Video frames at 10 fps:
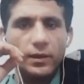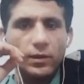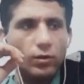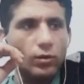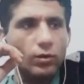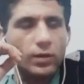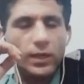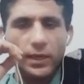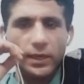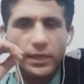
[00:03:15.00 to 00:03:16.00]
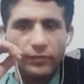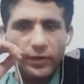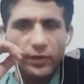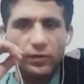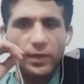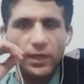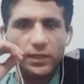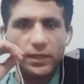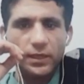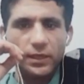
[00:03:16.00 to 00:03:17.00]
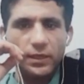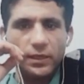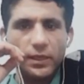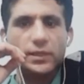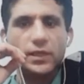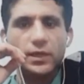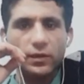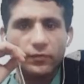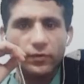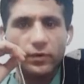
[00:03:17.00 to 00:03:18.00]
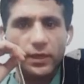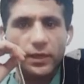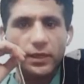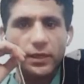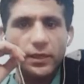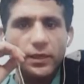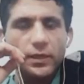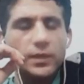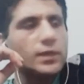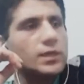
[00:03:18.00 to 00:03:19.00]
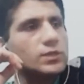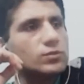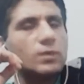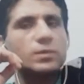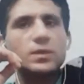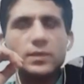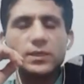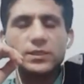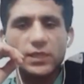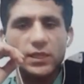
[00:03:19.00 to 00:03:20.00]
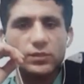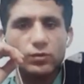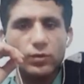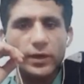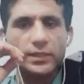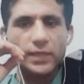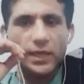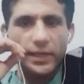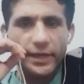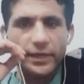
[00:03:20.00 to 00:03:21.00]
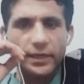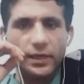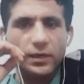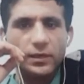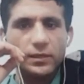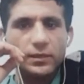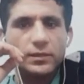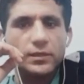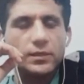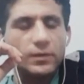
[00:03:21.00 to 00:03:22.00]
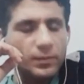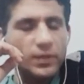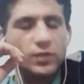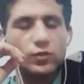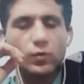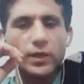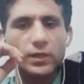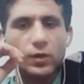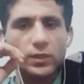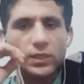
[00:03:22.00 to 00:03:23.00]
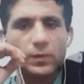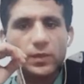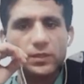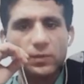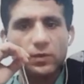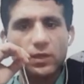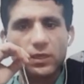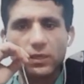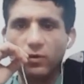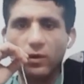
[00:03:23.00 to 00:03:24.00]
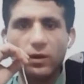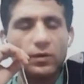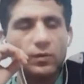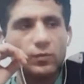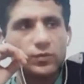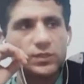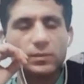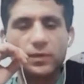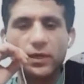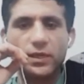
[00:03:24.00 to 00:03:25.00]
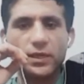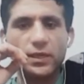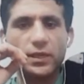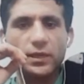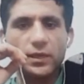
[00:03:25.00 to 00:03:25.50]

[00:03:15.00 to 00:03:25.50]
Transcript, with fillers: लॉक लगा के वीडियो बनाता है इतना डरफोक के इसको अभी भी एक चैलेंज हुआ है थाईलैंड का पहले दुबई का हुआ था फिर उसने बोला कि वह मुस्लिम कंट्री है